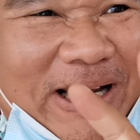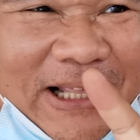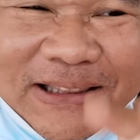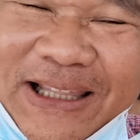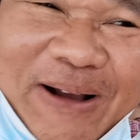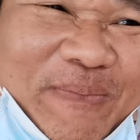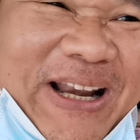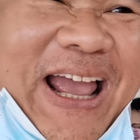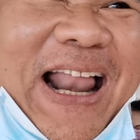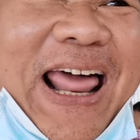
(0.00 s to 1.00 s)
ไม่ได้เตรียม
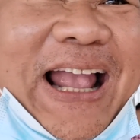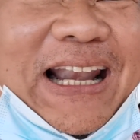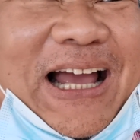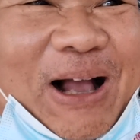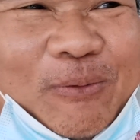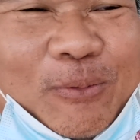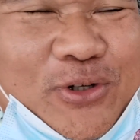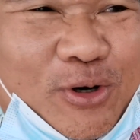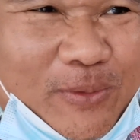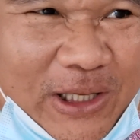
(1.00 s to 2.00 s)
ไม่ได้อะไรกันนะครับ คุณ
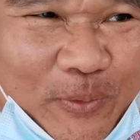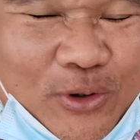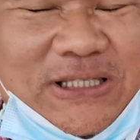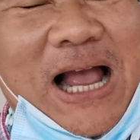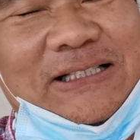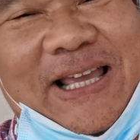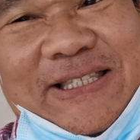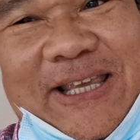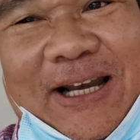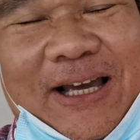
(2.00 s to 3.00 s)
ผู้ชมอันนี้พูดจากใจ
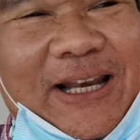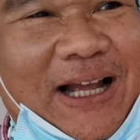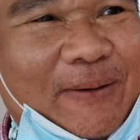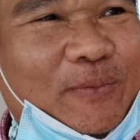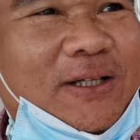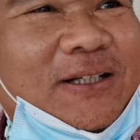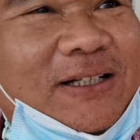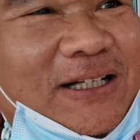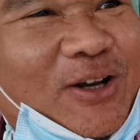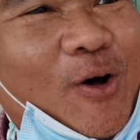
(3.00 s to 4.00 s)
จริงเลยนะครับ
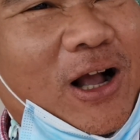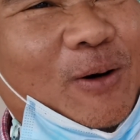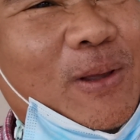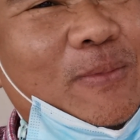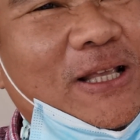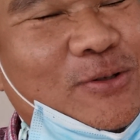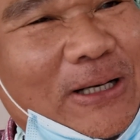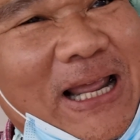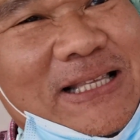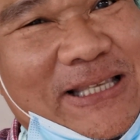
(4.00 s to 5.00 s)
คือน้องเขาไม่มีส่วนได้